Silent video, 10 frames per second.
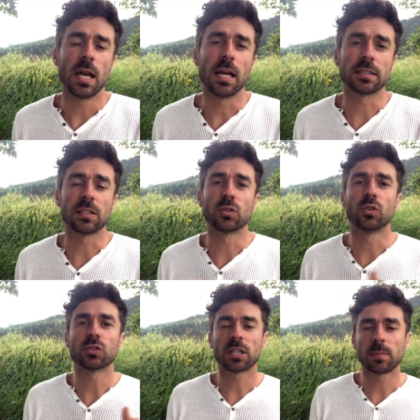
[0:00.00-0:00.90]
es que son
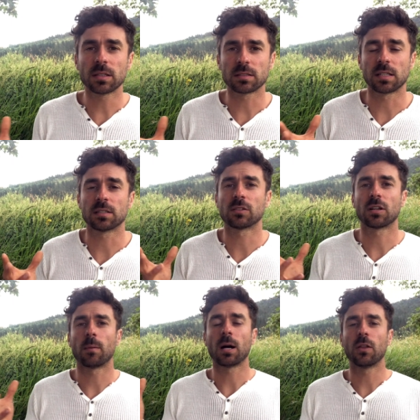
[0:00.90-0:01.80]
dos herramientas que están
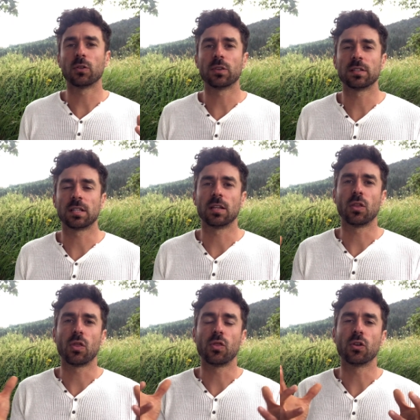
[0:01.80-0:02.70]
trabajando desde
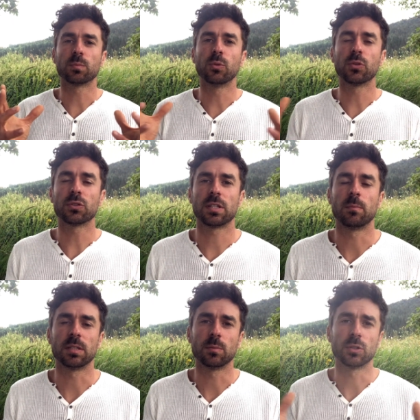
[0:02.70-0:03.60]
dos puntos del
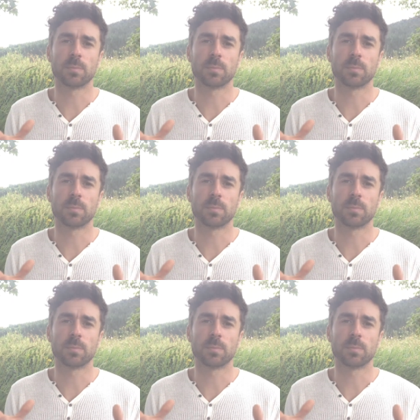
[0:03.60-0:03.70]
mismo